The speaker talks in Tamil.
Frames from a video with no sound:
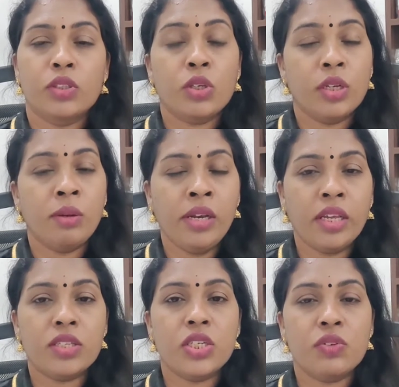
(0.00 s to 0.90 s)
ஸோ
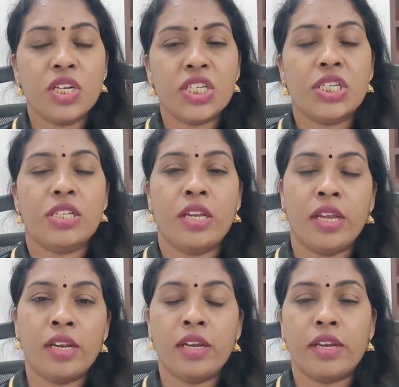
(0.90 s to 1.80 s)
இன்னைக்கு
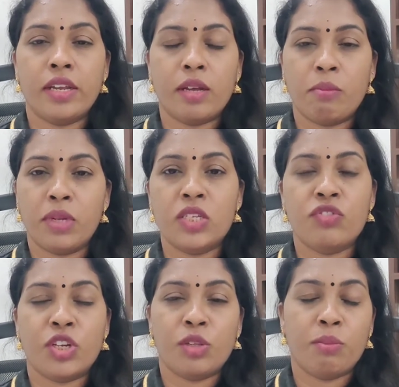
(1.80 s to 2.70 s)
சுச்சுவேஷன்ஸில் என்ன நிறைய
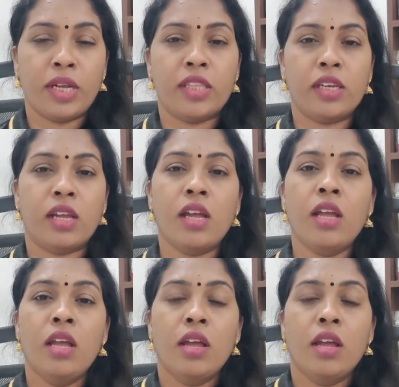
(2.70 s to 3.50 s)
கம்ப்ளைண்ட்ஸ் வருதுன்னு பார்த்தீங்கன்னா